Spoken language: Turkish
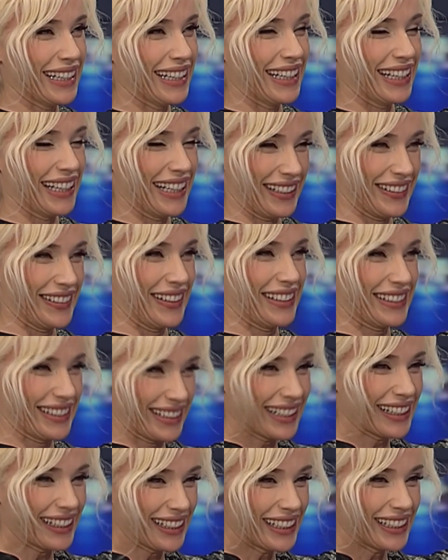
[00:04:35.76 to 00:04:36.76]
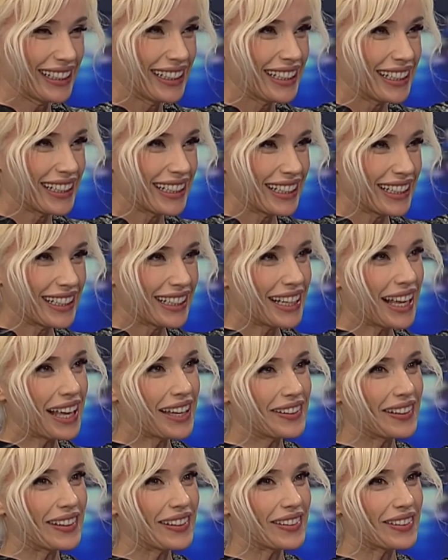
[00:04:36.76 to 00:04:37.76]
evet.
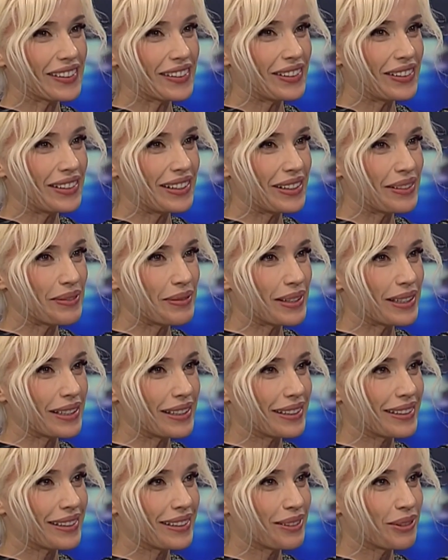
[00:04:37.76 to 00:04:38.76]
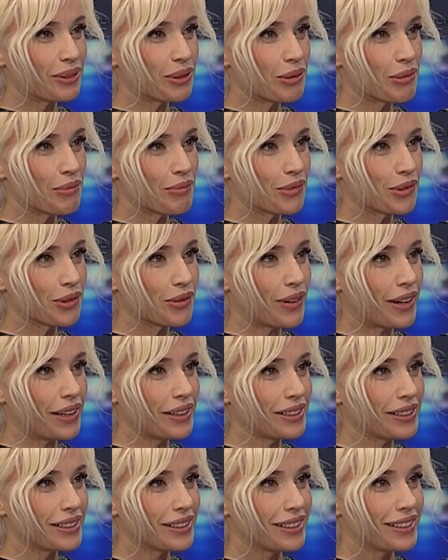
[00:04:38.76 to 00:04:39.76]
evet öyle bir e, durumumuz
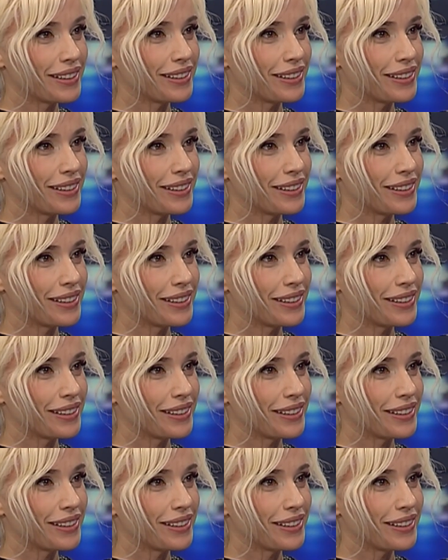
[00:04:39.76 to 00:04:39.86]
var.